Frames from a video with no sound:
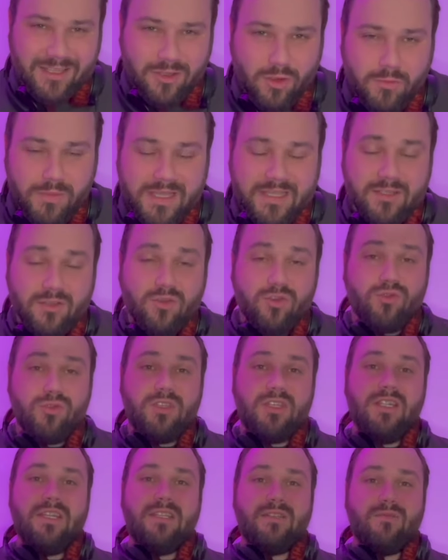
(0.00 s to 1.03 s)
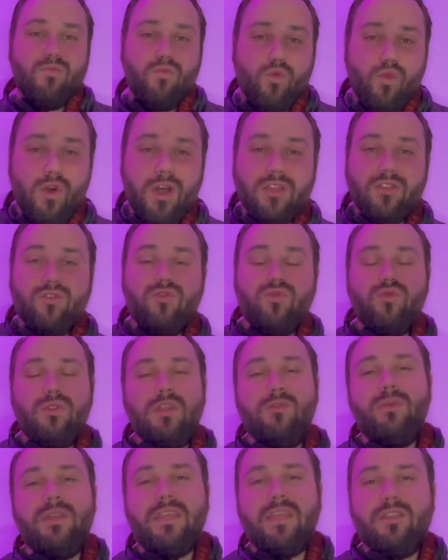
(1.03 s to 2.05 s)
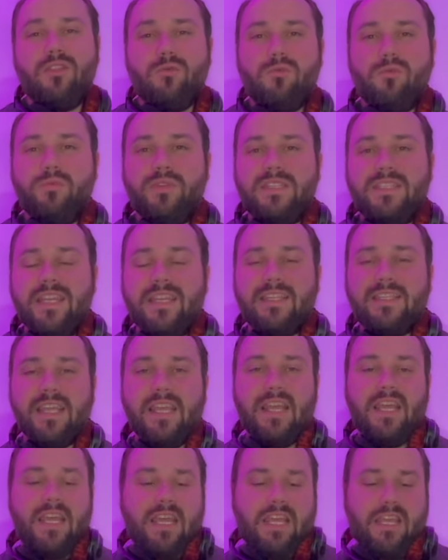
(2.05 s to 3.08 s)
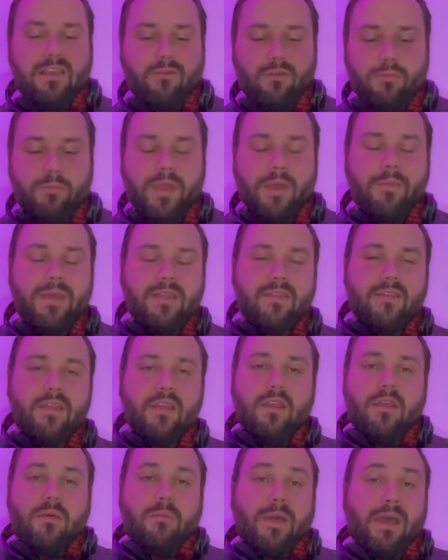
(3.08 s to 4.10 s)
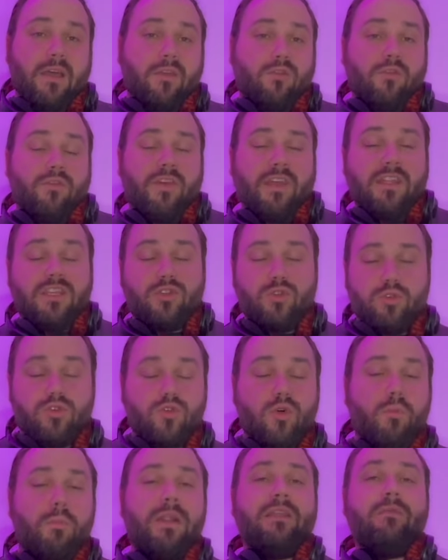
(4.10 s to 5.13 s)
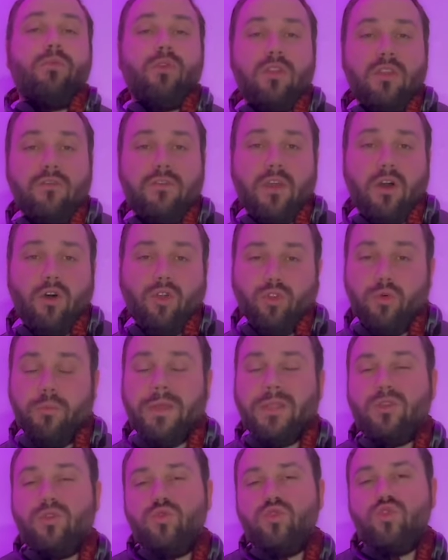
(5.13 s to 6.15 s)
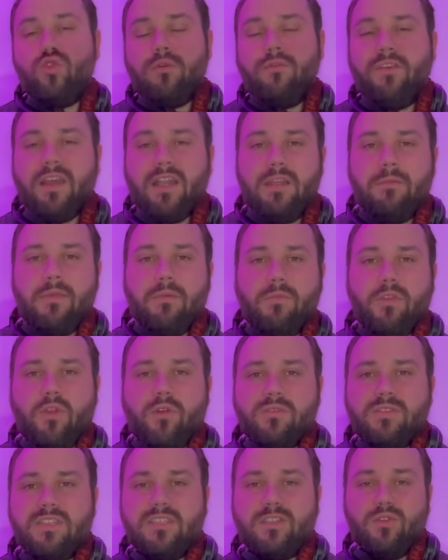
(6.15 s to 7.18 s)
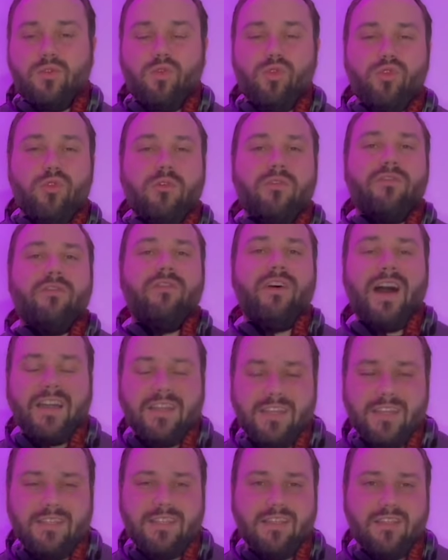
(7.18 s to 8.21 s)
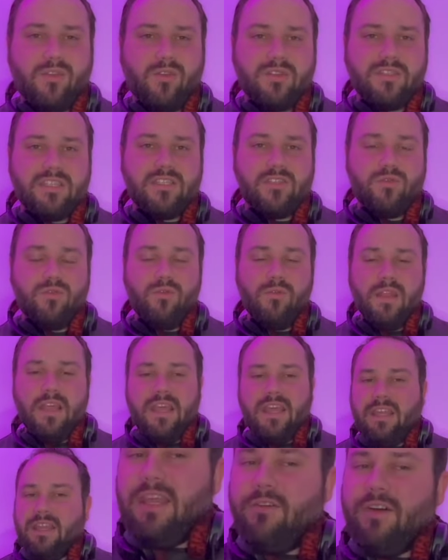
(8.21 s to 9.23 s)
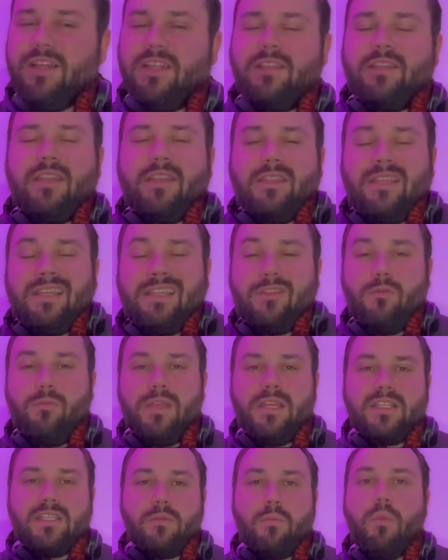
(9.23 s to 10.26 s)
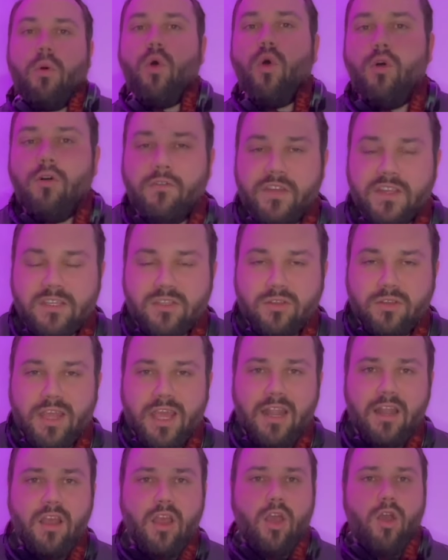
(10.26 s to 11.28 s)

de mix que j'utilise moi tous les week-ends dans mon business qui vont te permettre ben, de faire des choses complètement différentes, de pas toujours faire les mêmes transitions, de varier tes transitions, d'avoir des techniques de mix professionnelles